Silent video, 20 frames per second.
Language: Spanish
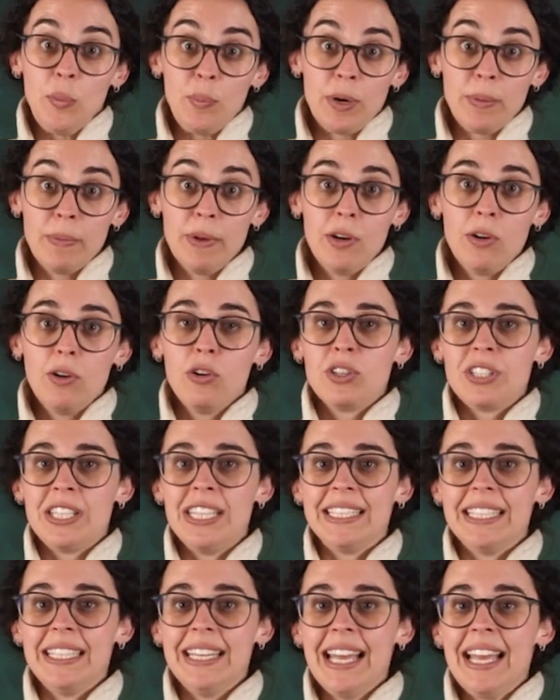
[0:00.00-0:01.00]
Primero,
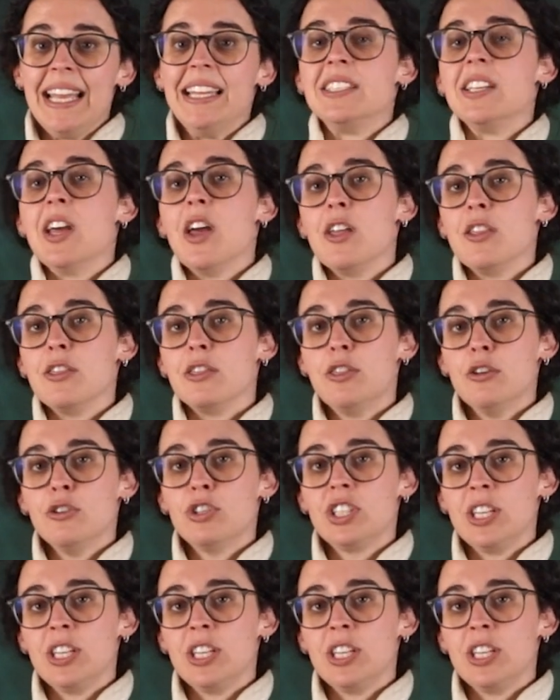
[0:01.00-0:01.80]
si tenéis dos